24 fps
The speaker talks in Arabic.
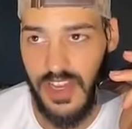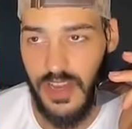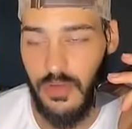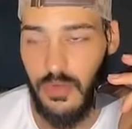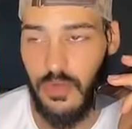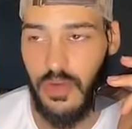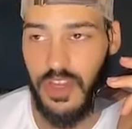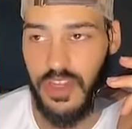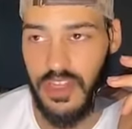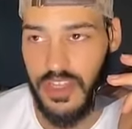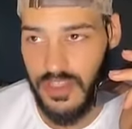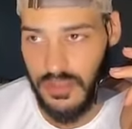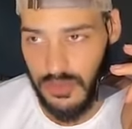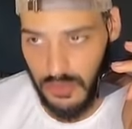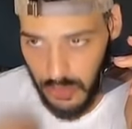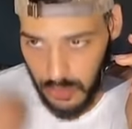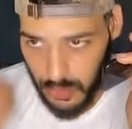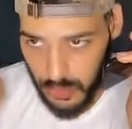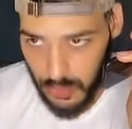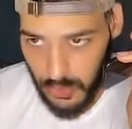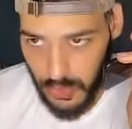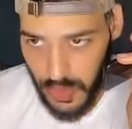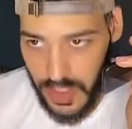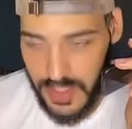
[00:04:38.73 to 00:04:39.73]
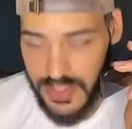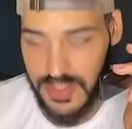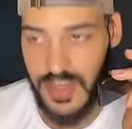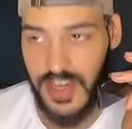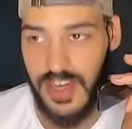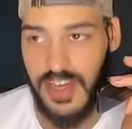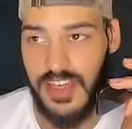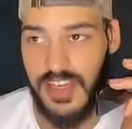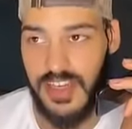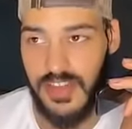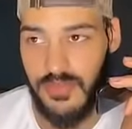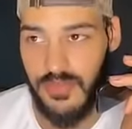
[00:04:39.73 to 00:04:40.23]
الحوايج
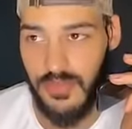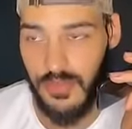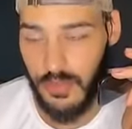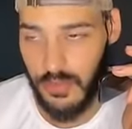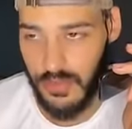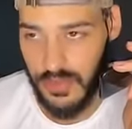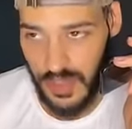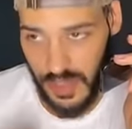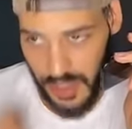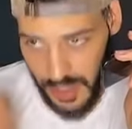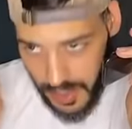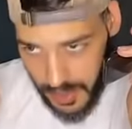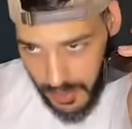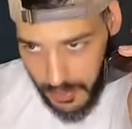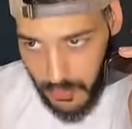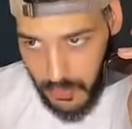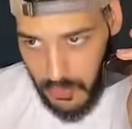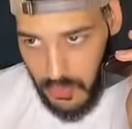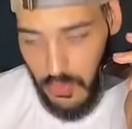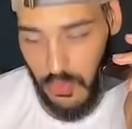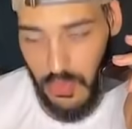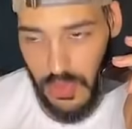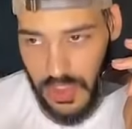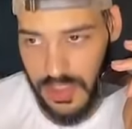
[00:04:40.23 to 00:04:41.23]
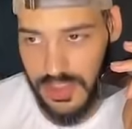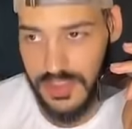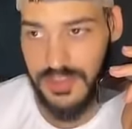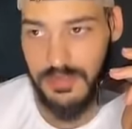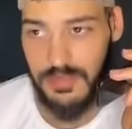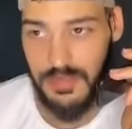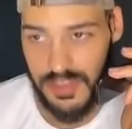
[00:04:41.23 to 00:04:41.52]
وخاسره عليه فلوسها والوقت